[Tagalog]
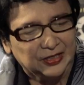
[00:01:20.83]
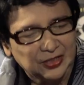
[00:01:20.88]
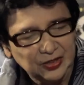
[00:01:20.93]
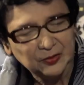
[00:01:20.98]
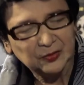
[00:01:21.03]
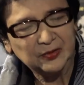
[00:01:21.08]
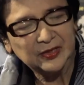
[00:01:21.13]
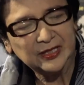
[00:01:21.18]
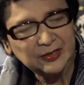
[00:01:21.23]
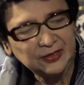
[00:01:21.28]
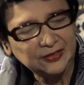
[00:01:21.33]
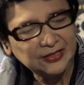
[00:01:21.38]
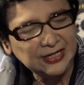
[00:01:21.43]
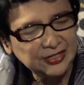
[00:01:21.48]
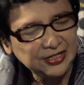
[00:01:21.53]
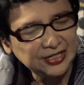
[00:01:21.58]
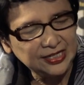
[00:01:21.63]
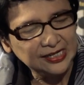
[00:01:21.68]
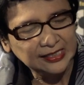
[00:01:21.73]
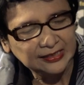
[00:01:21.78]
you were
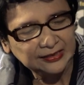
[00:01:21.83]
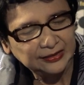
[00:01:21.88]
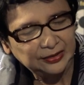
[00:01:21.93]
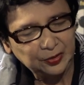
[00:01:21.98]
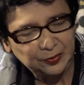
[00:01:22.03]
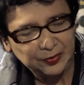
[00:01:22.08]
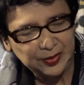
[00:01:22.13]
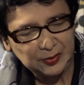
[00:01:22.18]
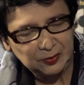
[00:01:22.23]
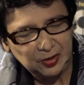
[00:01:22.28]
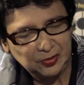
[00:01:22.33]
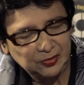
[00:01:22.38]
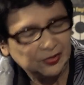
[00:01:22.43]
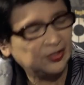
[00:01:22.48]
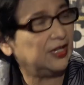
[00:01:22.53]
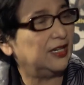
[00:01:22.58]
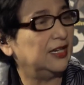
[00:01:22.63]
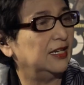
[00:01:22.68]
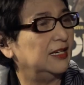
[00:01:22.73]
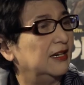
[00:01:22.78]
originally doing
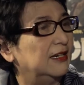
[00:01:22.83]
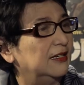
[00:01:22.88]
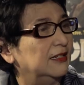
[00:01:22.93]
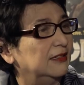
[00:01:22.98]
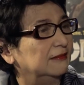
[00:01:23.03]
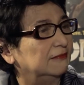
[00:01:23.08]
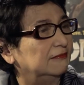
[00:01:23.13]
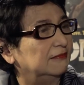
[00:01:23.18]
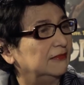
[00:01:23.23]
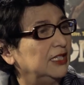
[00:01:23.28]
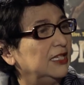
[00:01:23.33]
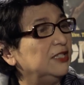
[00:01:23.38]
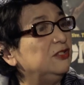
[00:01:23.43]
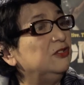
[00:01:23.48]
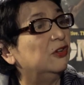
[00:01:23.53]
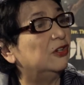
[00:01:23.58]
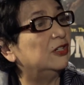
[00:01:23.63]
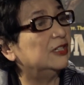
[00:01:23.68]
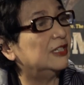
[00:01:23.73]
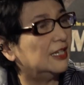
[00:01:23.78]
music in our in
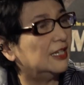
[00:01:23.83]
your